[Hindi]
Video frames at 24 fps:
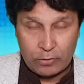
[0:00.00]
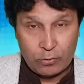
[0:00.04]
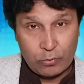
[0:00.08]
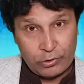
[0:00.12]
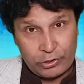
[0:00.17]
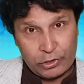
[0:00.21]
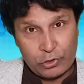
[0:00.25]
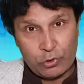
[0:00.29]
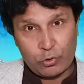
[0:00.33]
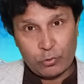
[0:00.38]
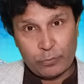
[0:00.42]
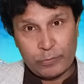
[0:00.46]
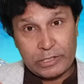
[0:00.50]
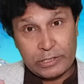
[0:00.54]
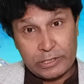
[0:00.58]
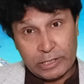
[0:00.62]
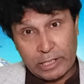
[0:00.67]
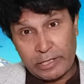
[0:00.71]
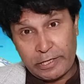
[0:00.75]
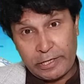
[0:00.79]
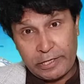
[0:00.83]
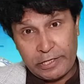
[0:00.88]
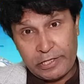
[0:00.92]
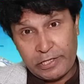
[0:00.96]
उनकी हुकूमत
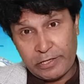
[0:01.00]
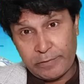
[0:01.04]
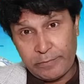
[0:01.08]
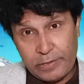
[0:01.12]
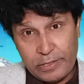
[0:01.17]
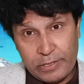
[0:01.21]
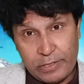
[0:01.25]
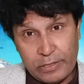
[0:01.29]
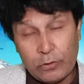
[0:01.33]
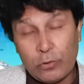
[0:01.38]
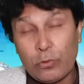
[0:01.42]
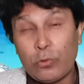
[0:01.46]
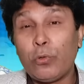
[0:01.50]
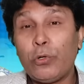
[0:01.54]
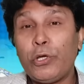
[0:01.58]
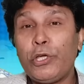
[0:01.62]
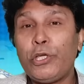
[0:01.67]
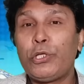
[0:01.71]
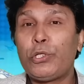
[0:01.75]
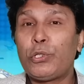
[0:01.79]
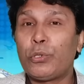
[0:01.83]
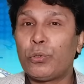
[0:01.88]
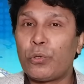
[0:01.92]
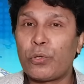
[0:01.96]
चल रही थी अभी कोई
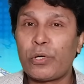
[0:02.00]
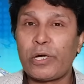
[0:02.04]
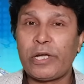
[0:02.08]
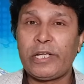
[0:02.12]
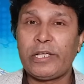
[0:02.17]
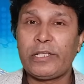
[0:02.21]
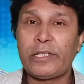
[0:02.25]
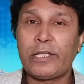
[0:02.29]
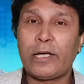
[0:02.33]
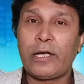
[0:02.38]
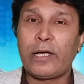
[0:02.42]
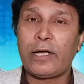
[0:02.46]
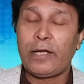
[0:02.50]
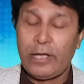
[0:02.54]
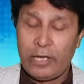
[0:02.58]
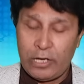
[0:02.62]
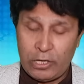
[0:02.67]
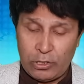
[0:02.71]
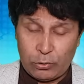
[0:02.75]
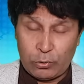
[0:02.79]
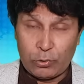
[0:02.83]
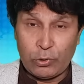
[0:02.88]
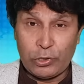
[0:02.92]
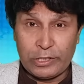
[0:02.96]
शोर नहीं था
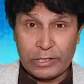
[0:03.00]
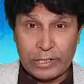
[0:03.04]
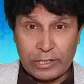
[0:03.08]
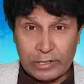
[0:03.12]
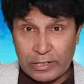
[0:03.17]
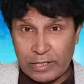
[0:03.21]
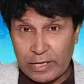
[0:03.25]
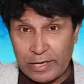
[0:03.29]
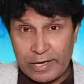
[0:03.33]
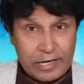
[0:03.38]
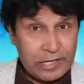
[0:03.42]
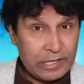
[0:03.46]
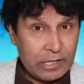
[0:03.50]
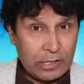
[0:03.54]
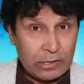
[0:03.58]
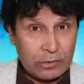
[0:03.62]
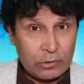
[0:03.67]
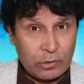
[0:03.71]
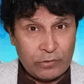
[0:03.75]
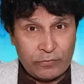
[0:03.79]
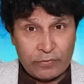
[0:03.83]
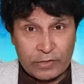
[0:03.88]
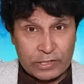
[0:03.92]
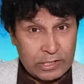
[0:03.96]
कोई दंगा नहीं था
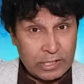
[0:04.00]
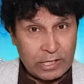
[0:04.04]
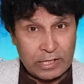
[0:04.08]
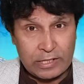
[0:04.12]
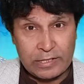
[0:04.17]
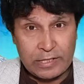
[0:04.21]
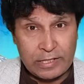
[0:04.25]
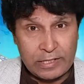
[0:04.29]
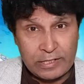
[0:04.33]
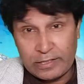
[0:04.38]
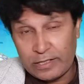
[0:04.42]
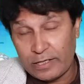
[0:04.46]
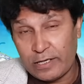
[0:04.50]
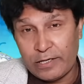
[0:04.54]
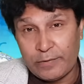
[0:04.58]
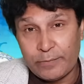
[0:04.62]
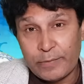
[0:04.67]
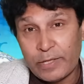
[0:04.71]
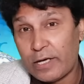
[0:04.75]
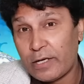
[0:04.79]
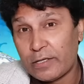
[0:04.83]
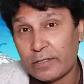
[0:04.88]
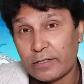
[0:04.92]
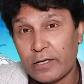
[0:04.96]
कोई फसाद नहीं था
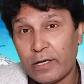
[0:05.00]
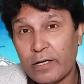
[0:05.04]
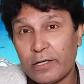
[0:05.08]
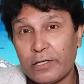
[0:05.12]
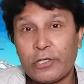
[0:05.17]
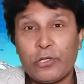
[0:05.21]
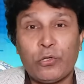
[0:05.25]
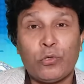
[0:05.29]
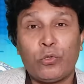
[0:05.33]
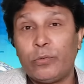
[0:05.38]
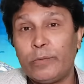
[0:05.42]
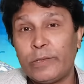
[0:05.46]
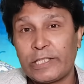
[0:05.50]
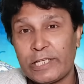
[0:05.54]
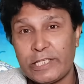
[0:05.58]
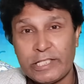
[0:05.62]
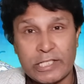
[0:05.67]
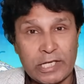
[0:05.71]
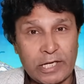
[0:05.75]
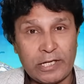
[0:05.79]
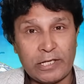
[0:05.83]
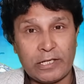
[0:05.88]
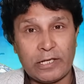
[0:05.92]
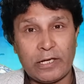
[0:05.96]
इमरान खान की हुकूमत के
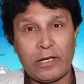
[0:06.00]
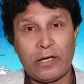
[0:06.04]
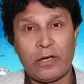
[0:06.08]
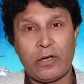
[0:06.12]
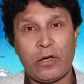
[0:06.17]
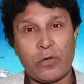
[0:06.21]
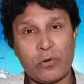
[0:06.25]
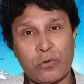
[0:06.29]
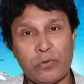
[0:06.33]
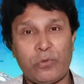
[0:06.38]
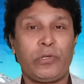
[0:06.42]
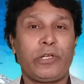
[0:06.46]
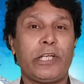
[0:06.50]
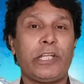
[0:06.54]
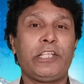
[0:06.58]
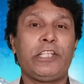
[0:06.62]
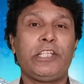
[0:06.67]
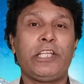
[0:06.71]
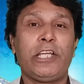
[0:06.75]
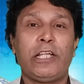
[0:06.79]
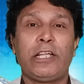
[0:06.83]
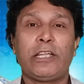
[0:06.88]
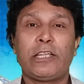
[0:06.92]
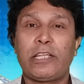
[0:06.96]
जाने का और उनके
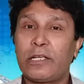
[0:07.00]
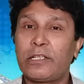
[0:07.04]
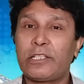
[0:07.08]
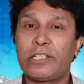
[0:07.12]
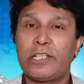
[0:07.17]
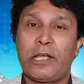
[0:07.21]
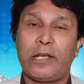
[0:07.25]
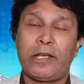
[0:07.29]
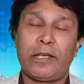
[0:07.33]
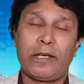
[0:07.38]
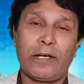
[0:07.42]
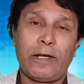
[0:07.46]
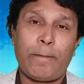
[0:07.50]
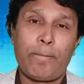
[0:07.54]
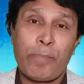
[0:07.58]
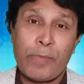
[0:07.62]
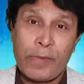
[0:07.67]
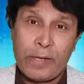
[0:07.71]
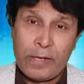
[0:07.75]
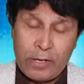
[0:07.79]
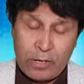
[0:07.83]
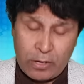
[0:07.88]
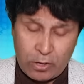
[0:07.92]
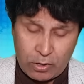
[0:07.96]
जेल तक जाने का
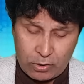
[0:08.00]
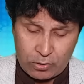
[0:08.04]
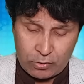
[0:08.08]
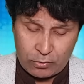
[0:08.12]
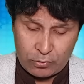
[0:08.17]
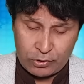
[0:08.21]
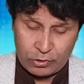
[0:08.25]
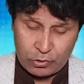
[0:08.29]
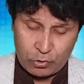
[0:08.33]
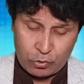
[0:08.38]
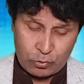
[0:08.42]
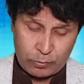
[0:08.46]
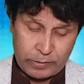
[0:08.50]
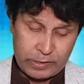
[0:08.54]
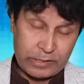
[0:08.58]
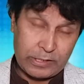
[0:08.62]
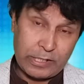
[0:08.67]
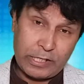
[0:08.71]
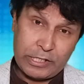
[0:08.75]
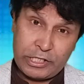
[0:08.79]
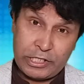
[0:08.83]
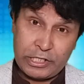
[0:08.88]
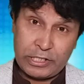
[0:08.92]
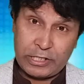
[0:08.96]
और उनकी हुकूमत
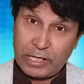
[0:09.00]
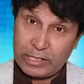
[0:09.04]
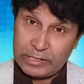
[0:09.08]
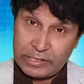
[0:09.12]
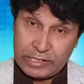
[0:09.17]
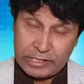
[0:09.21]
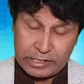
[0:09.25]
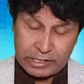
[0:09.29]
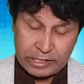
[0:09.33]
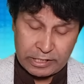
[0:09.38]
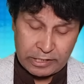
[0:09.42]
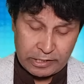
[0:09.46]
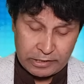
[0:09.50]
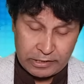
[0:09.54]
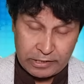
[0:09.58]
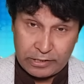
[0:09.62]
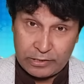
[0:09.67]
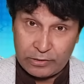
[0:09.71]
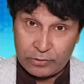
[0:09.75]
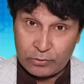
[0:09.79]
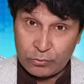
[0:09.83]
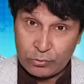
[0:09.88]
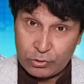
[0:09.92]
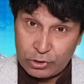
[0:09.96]
अच्छी खासी चल रही
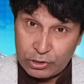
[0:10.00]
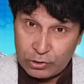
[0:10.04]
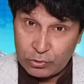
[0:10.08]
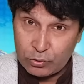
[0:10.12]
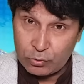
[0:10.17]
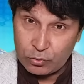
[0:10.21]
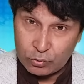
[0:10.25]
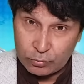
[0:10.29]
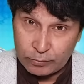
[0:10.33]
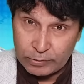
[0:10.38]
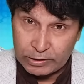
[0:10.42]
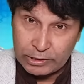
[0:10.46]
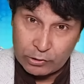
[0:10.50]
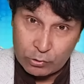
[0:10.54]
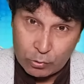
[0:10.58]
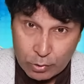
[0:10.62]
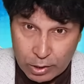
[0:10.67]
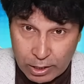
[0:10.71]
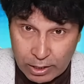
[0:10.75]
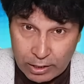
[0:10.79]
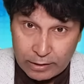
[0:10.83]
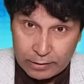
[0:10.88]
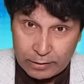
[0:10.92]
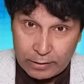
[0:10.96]
थी उसी हुकूमत के
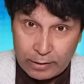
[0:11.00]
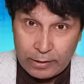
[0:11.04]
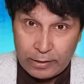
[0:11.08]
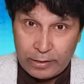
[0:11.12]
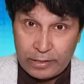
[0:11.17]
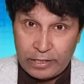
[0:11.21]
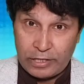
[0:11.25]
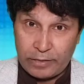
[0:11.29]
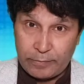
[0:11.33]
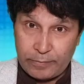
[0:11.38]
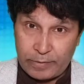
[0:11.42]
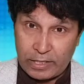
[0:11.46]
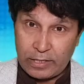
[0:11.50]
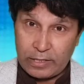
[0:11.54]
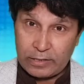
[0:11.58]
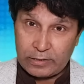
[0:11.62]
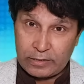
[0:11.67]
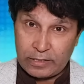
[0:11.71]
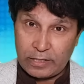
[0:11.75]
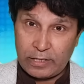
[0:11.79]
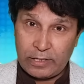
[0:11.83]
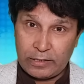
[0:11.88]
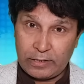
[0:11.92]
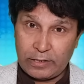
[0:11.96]
दौरान इमरान
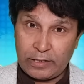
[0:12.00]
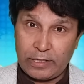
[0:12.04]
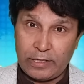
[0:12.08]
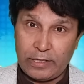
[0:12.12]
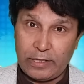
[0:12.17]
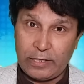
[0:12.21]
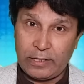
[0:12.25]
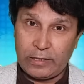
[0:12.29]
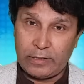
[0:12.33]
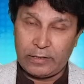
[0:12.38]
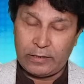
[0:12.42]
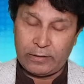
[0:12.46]
खान के